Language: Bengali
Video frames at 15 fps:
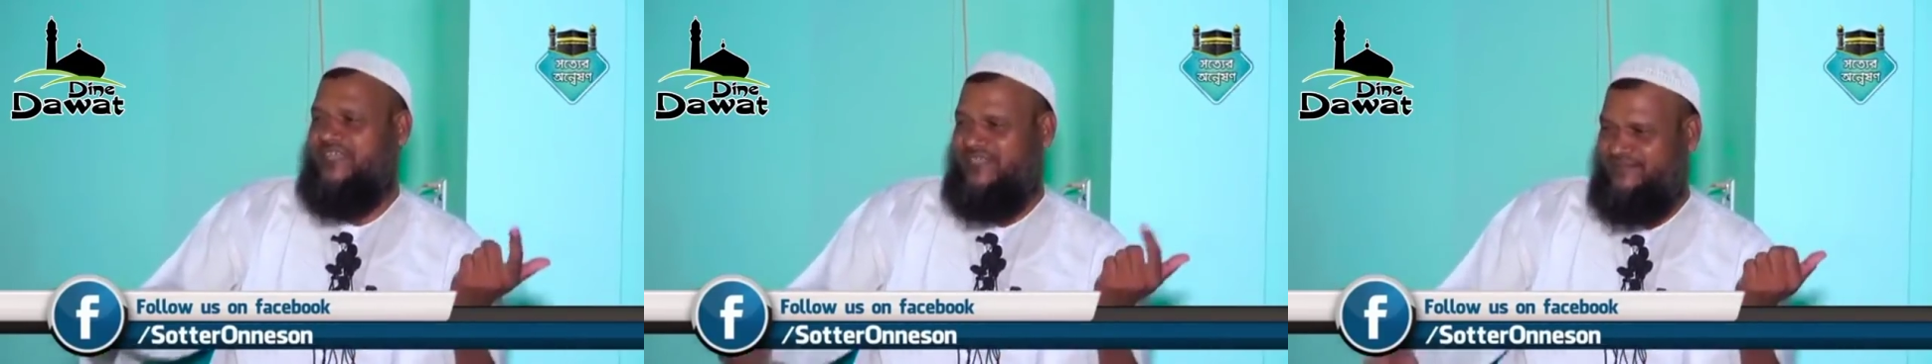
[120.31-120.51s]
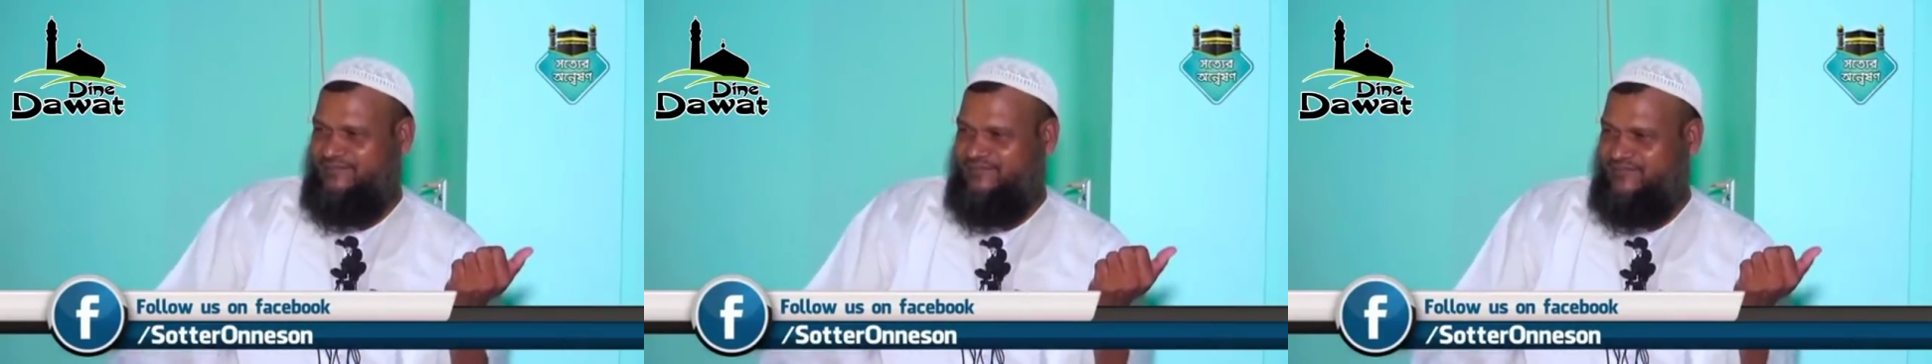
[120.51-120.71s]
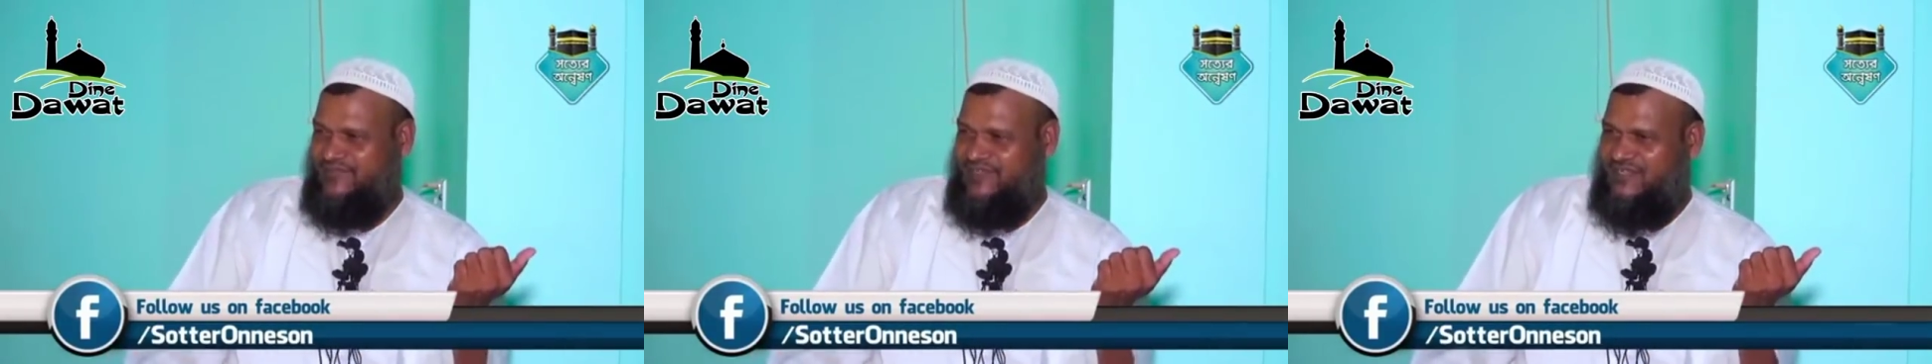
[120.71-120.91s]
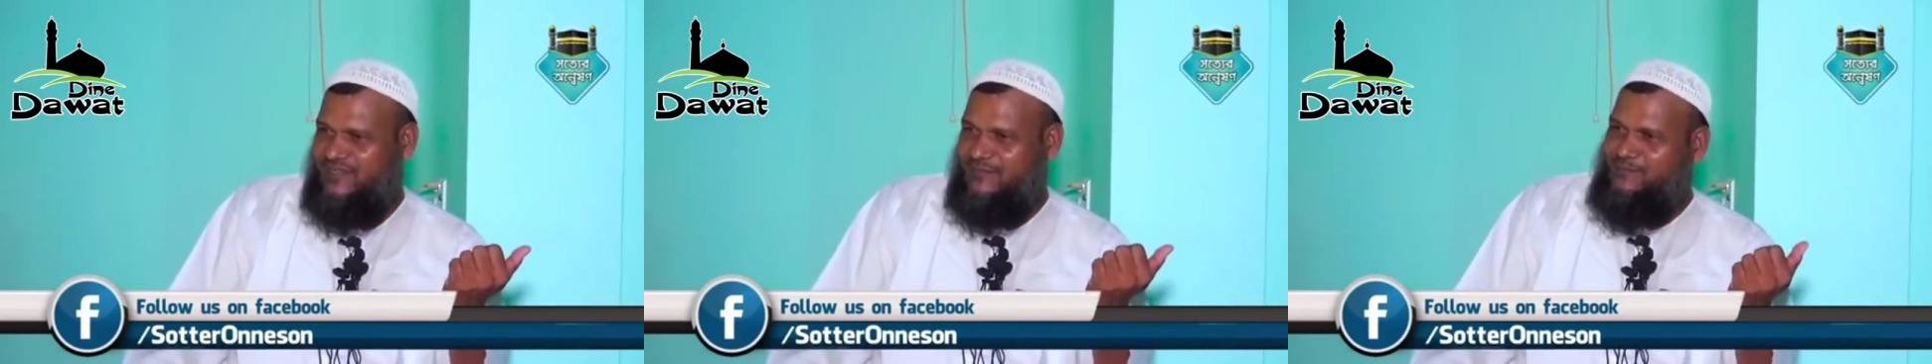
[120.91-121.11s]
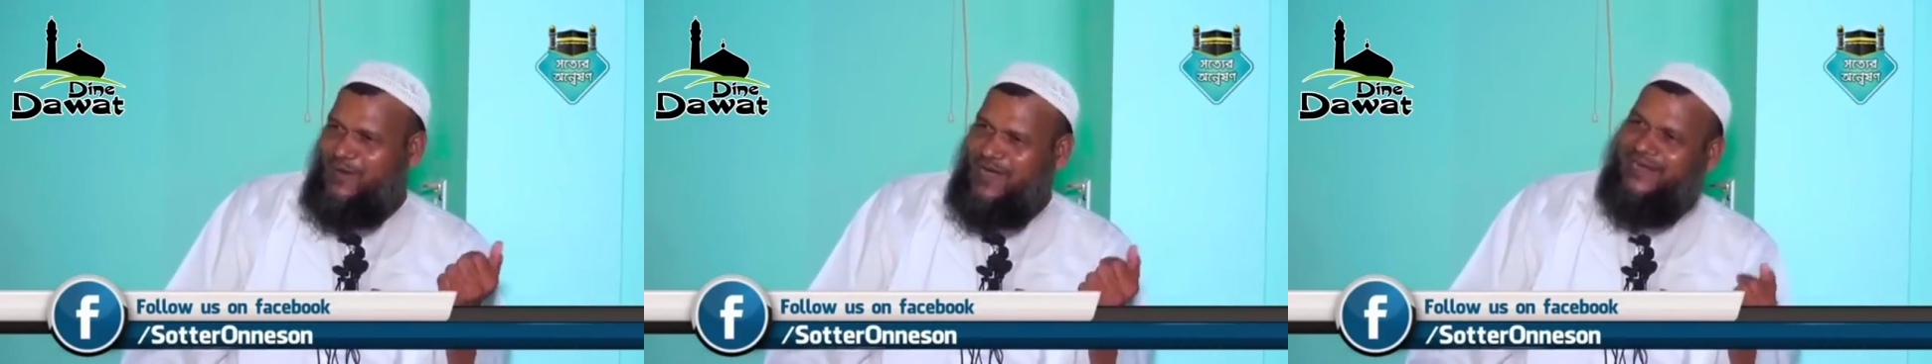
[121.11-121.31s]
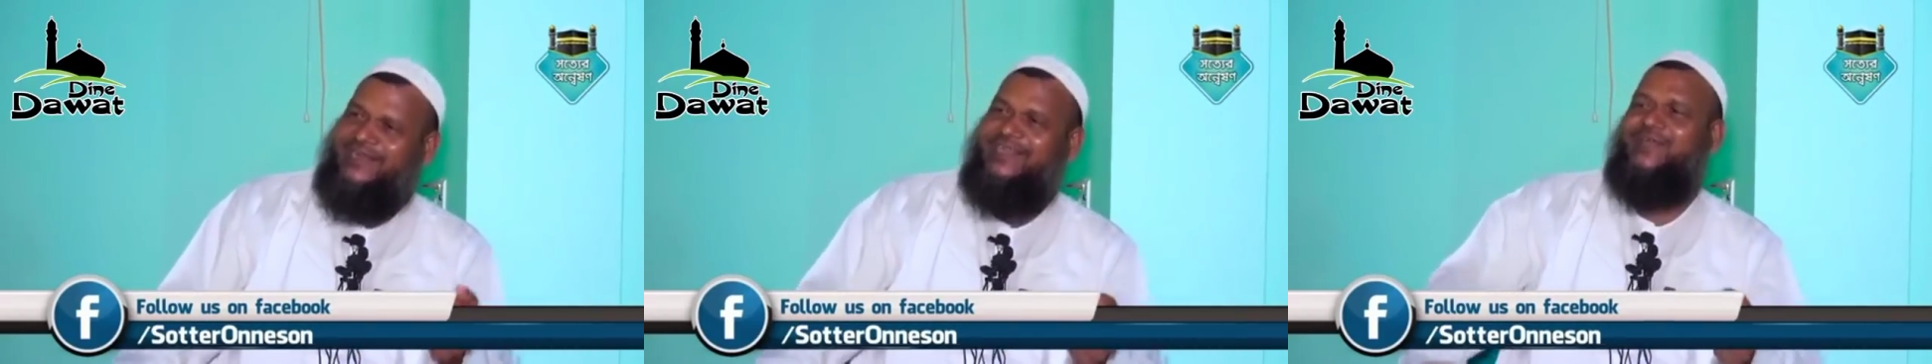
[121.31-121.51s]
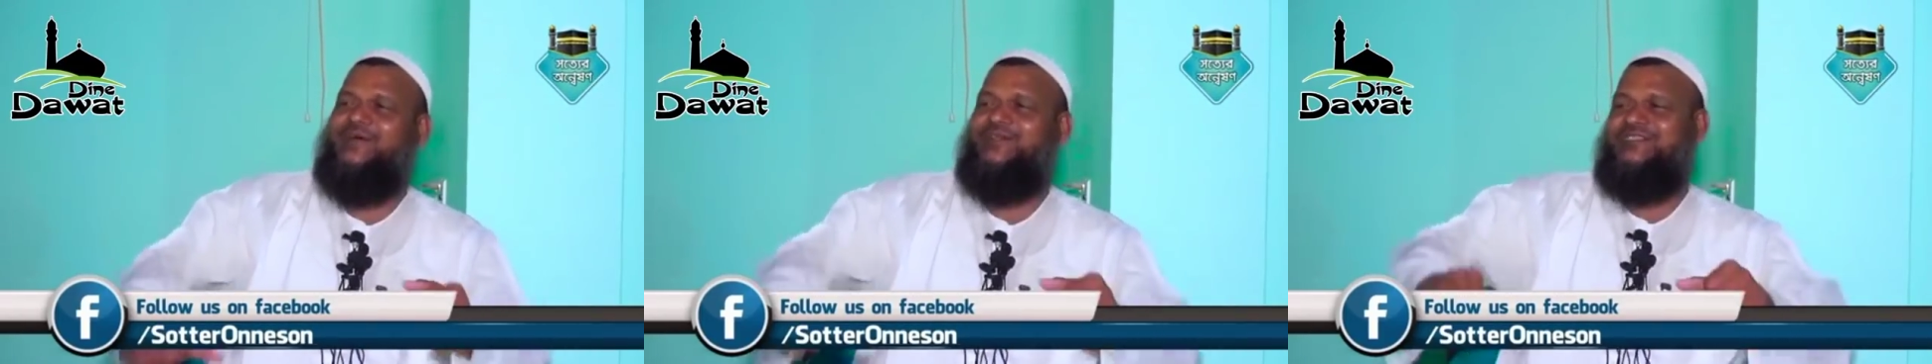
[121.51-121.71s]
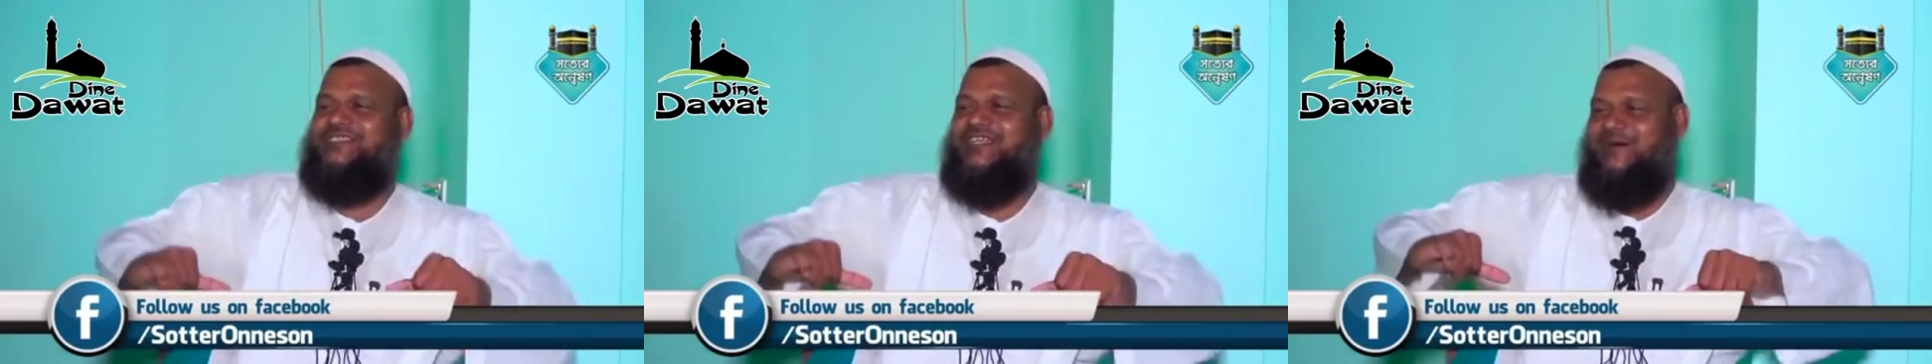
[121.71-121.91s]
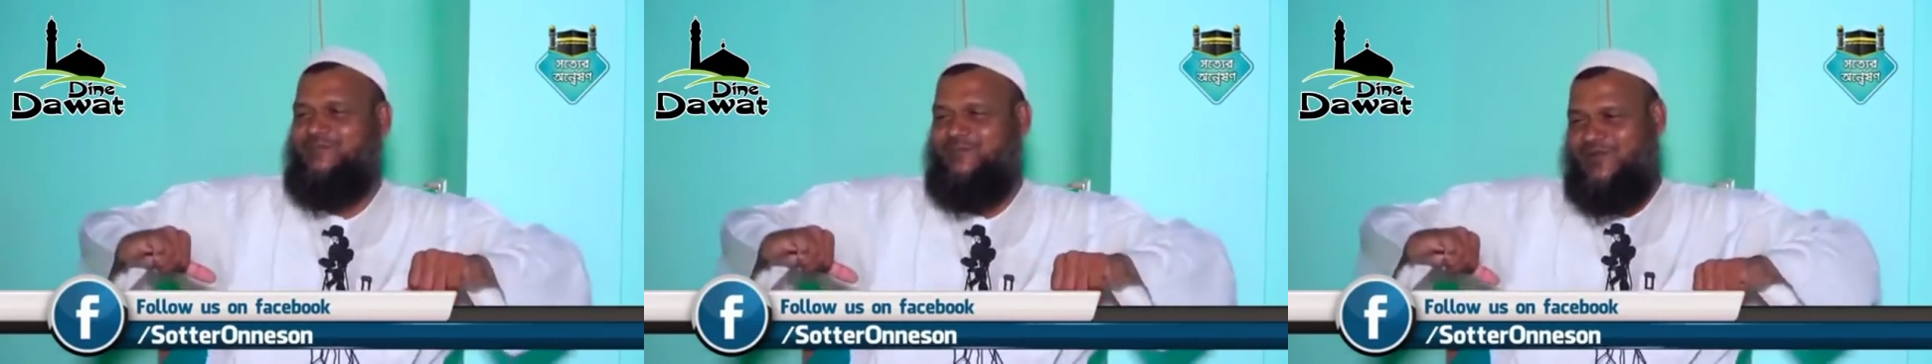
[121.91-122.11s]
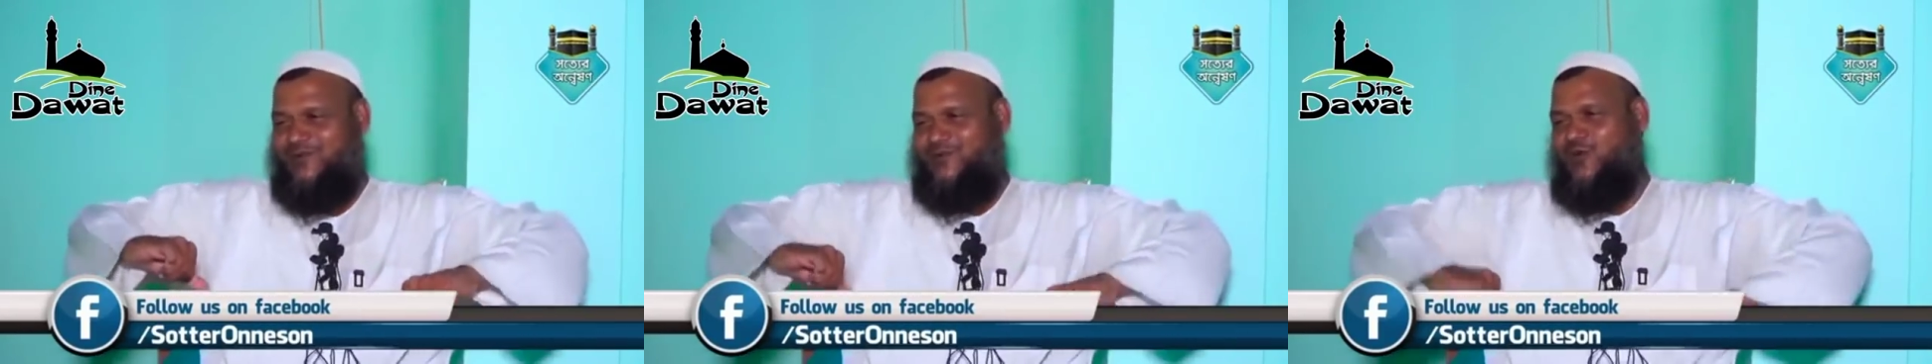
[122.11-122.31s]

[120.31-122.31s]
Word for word: নেই পানি হচ্ছে আপনার